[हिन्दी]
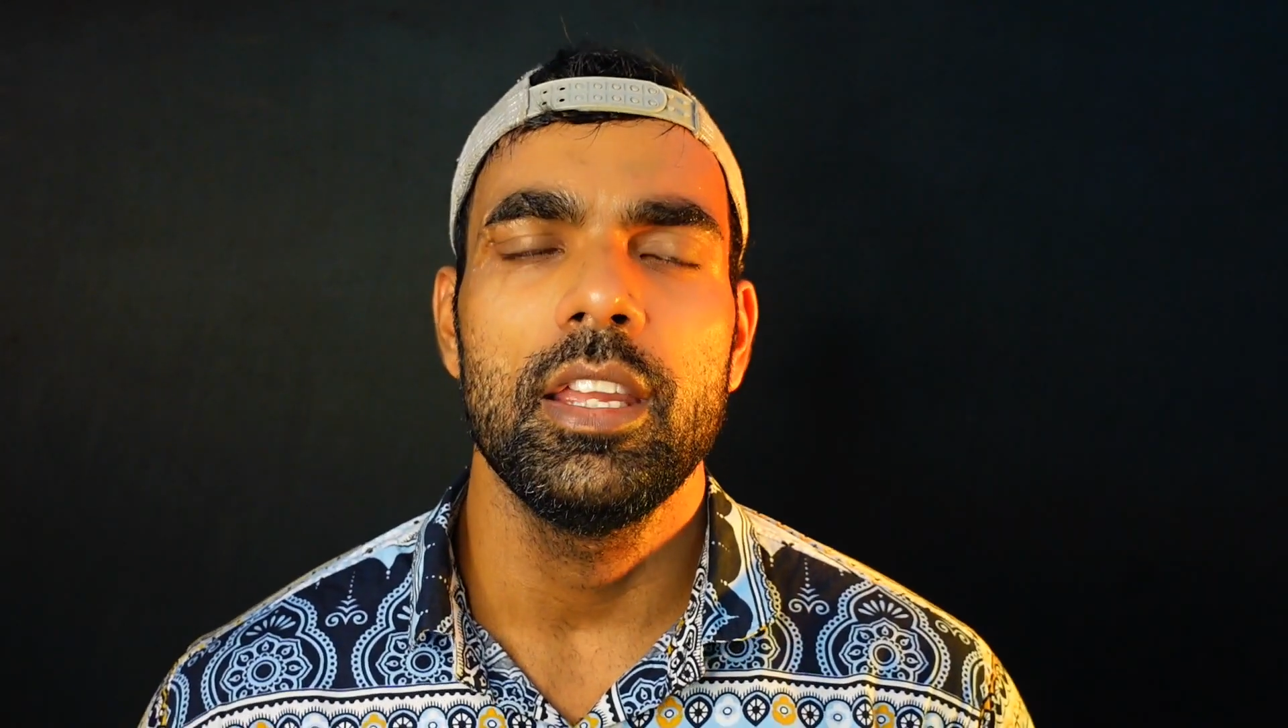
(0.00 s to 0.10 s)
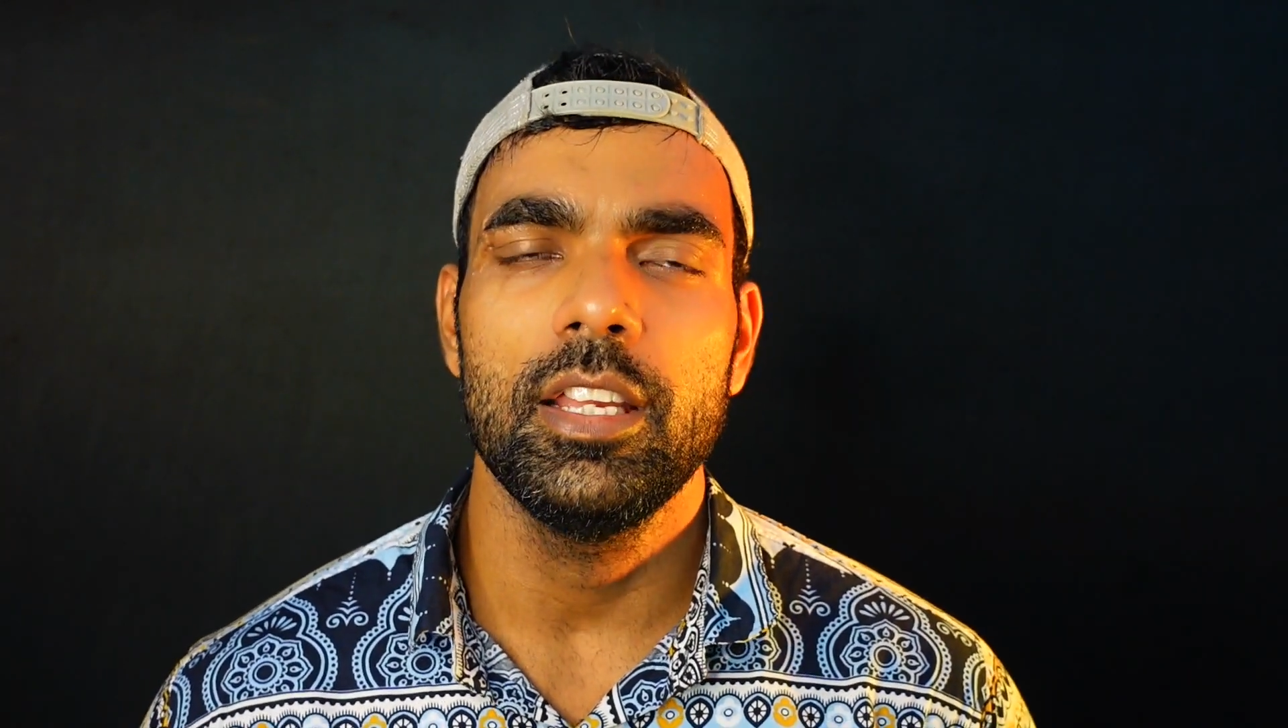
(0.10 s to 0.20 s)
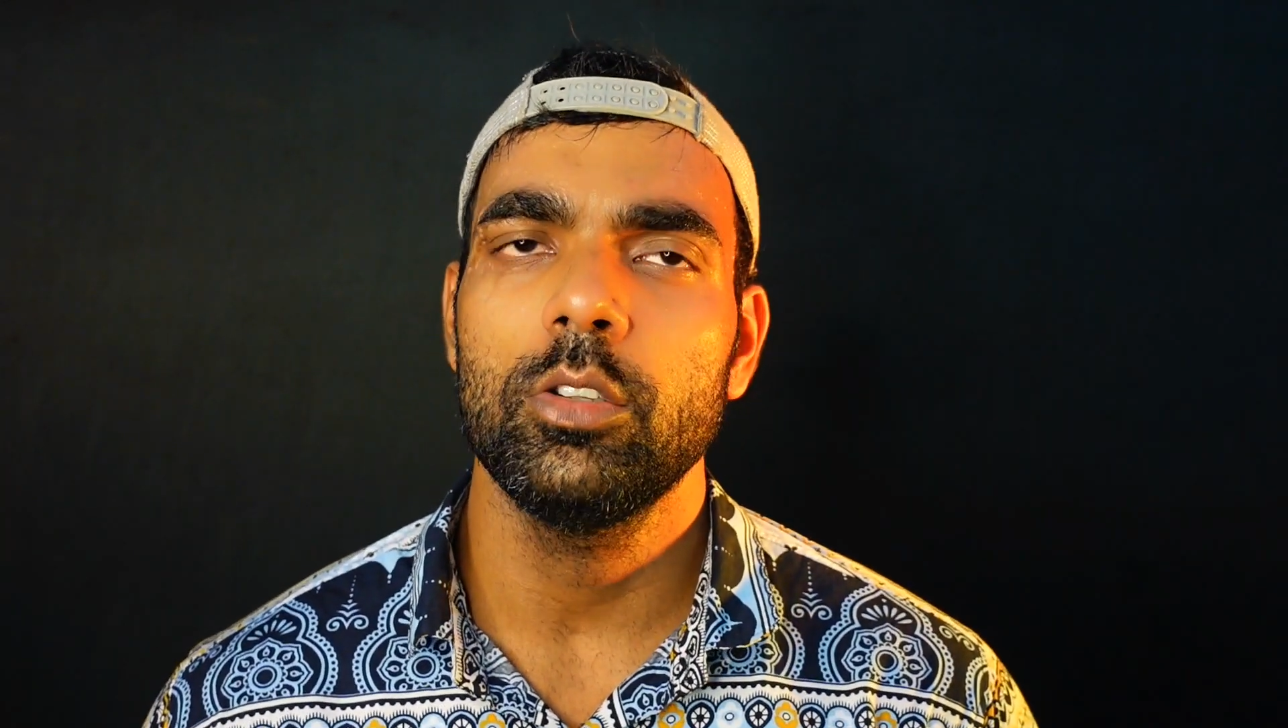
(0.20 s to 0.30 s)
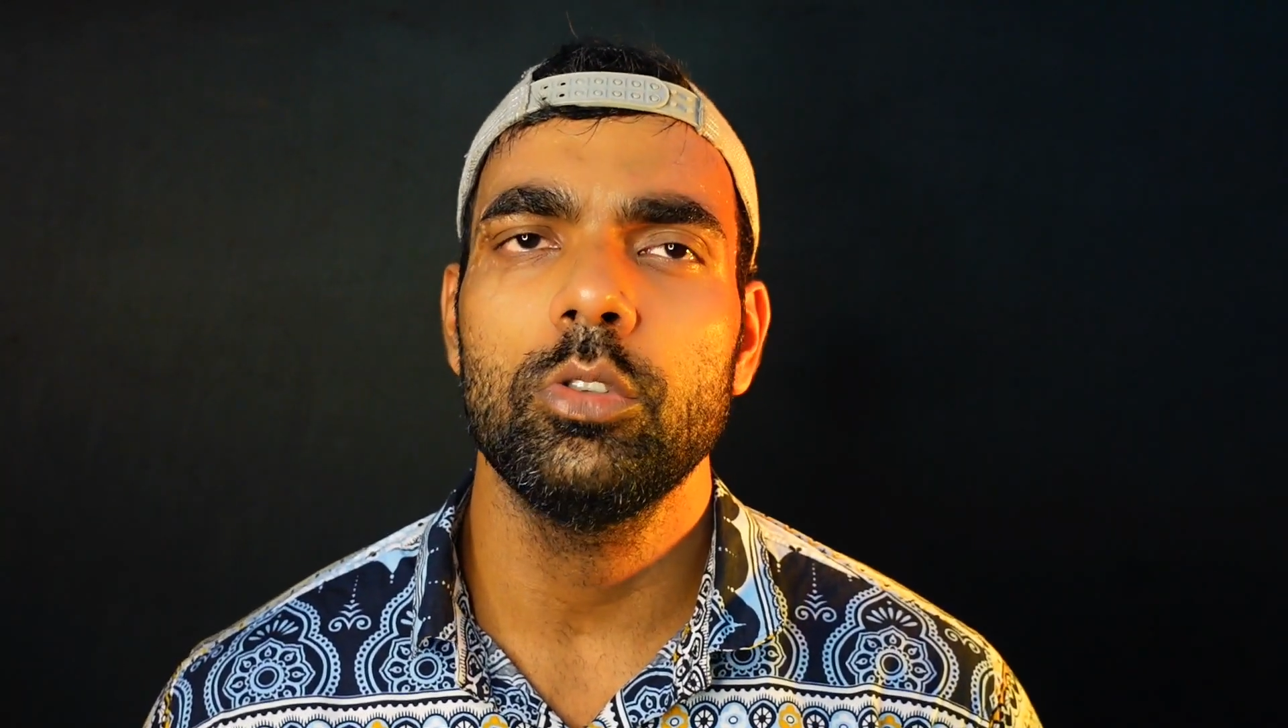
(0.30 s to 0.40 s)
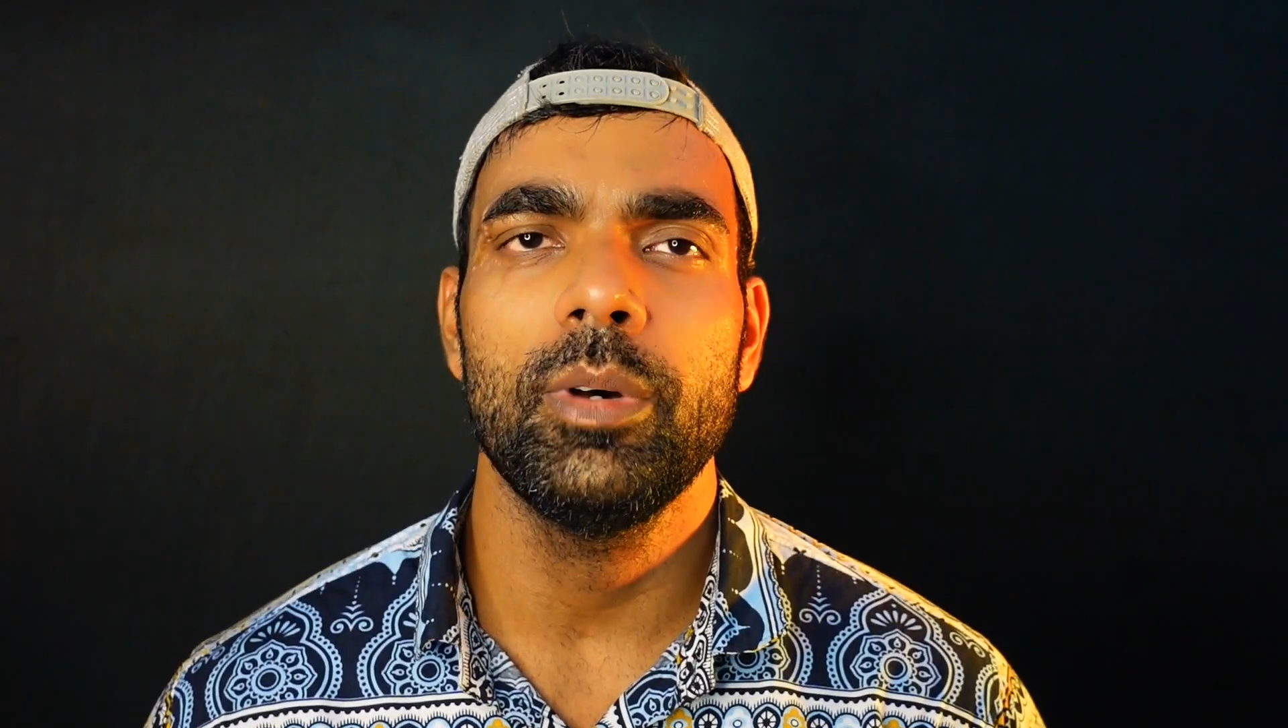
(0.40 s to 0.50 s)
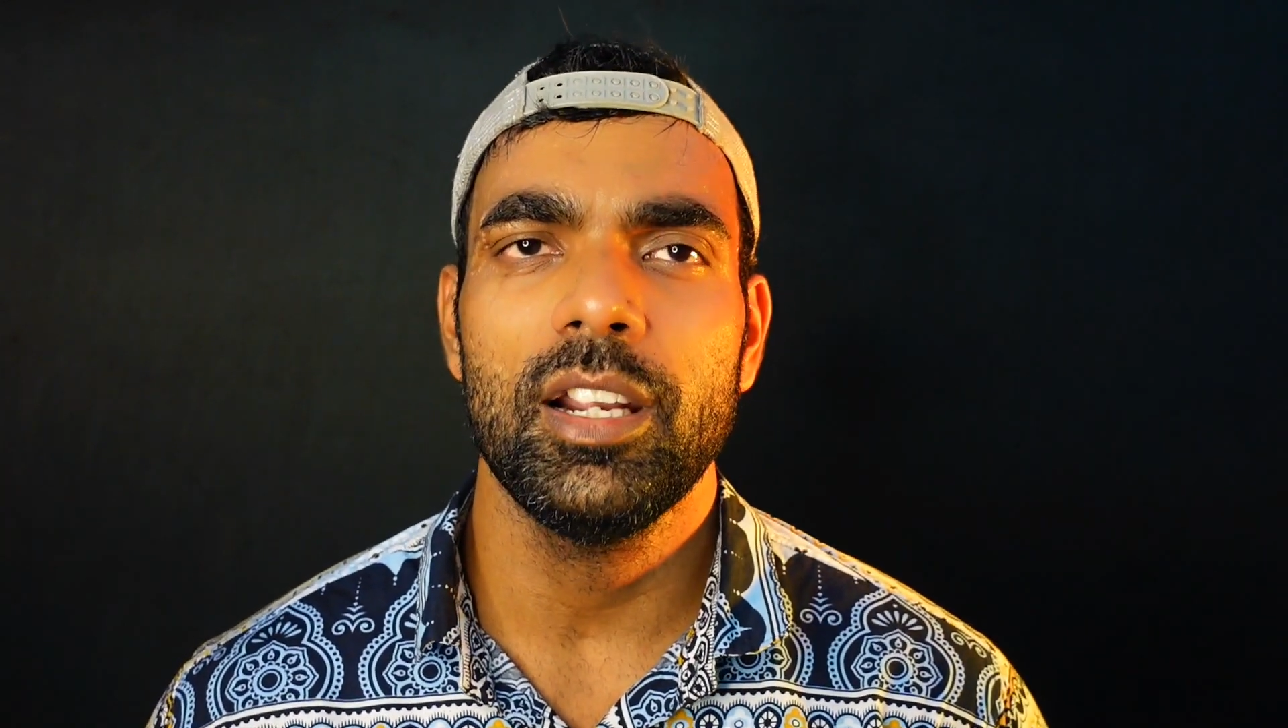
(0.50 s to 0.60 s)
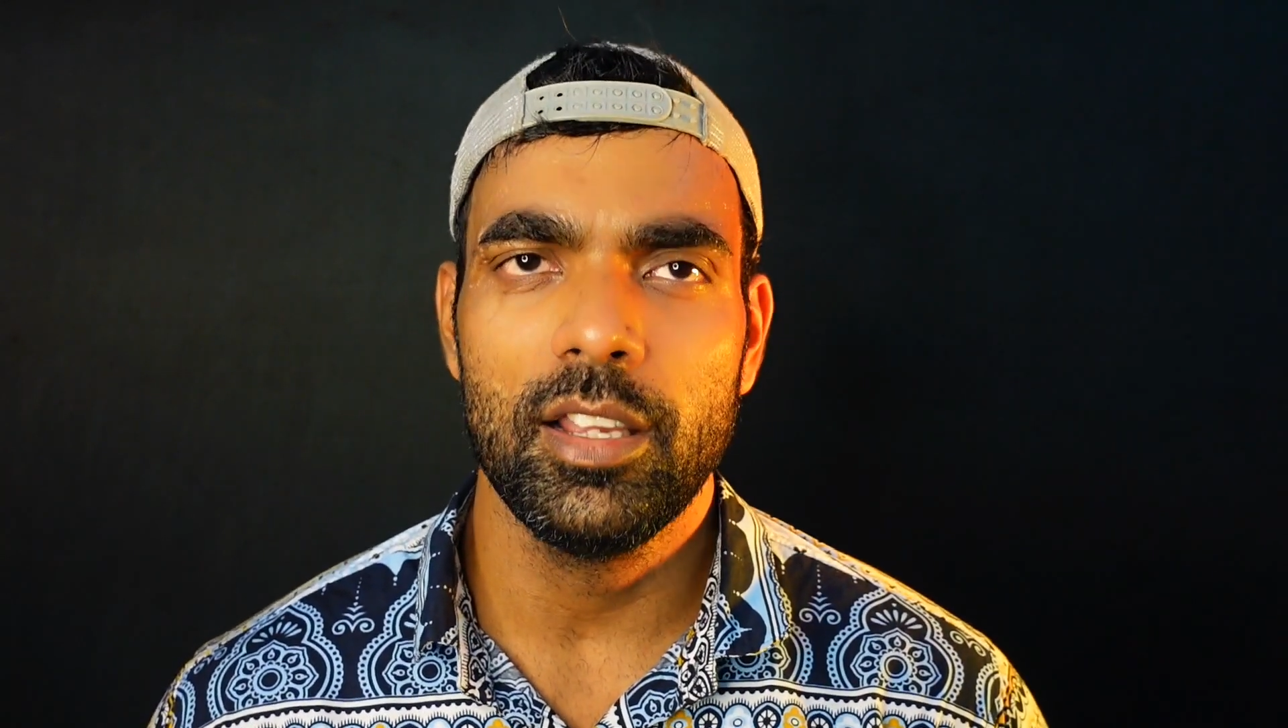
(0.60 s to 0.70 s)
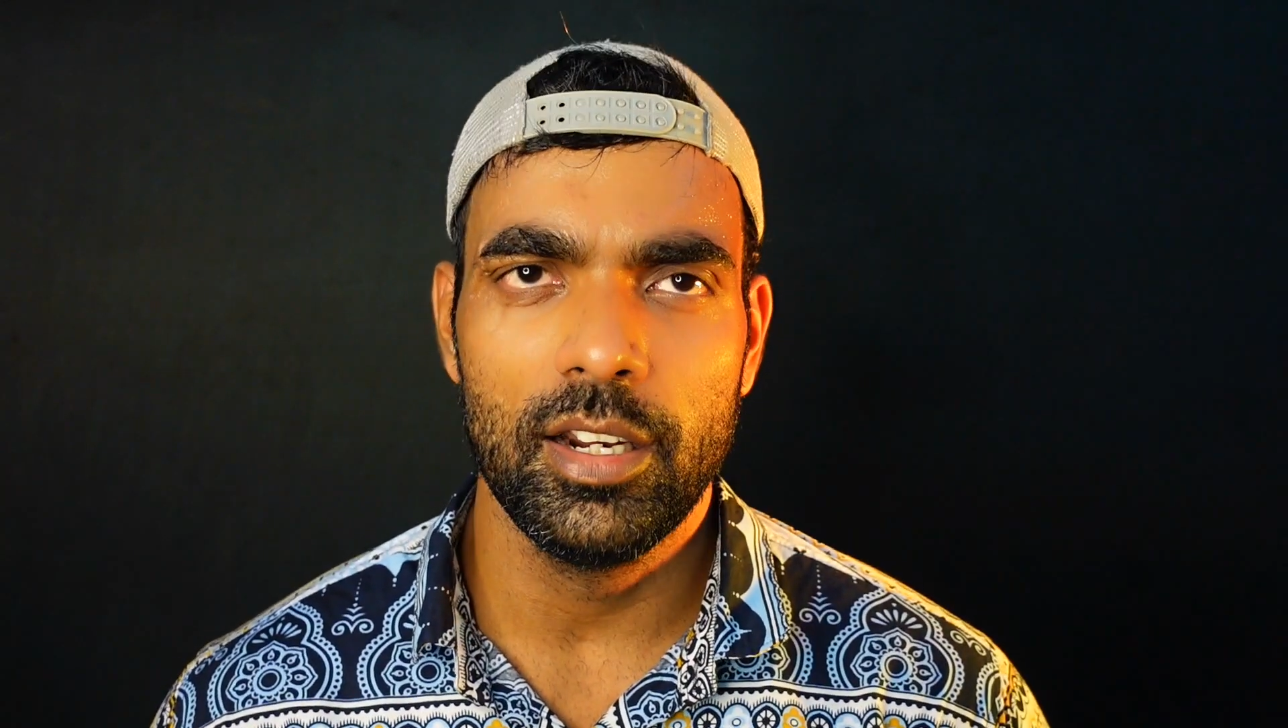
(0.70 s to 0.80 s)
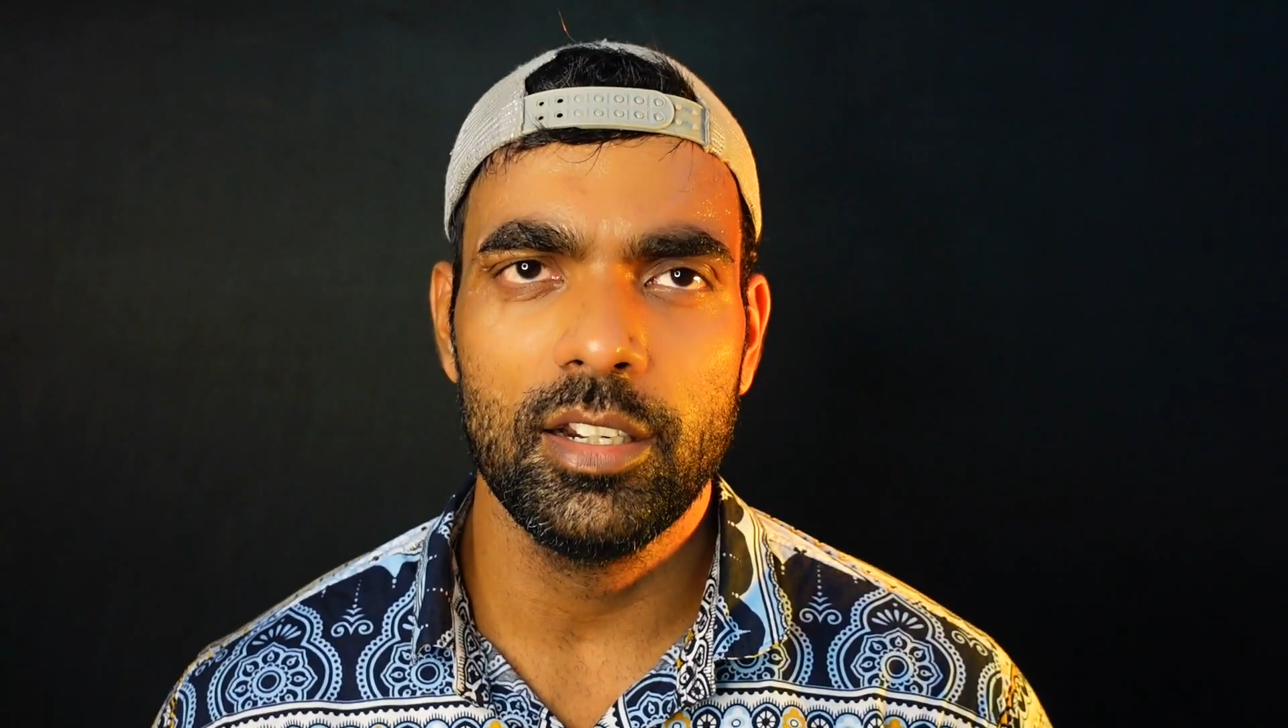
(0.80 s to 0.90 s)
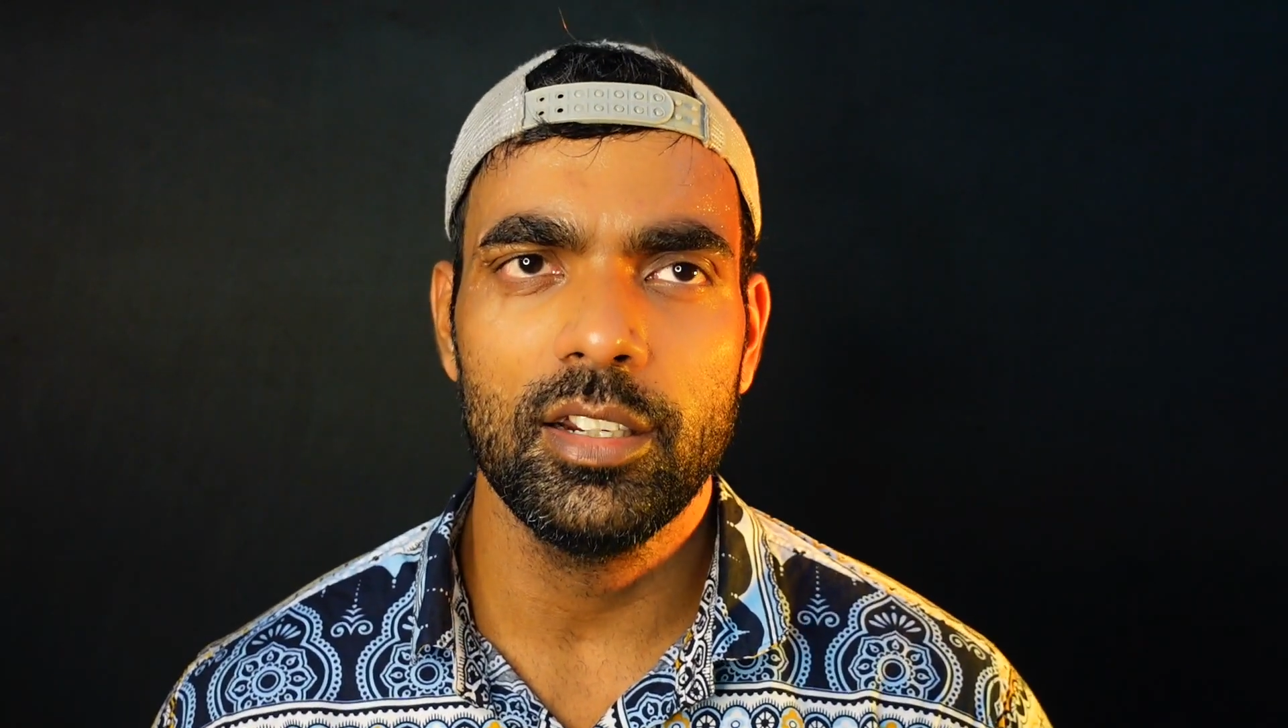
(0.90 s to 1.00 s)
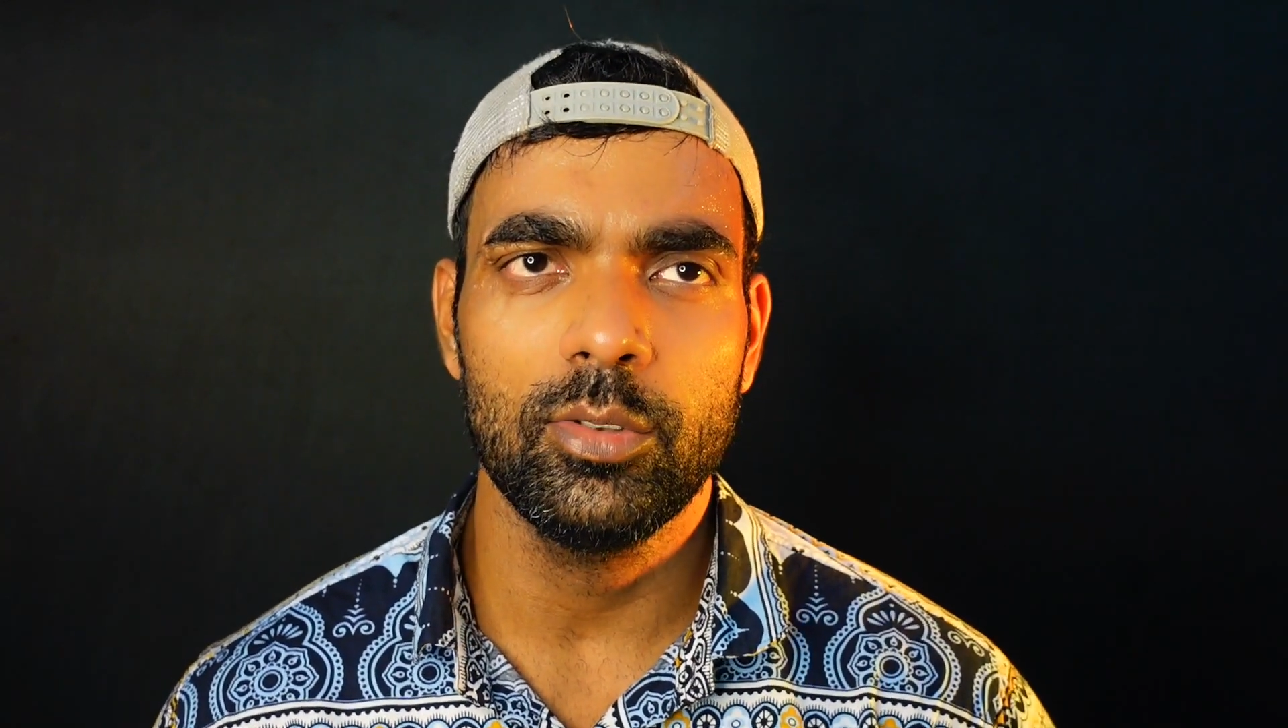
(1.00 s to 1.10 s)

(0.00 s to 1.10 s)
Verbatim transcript: या तो तुम्हारा कैरेक्टर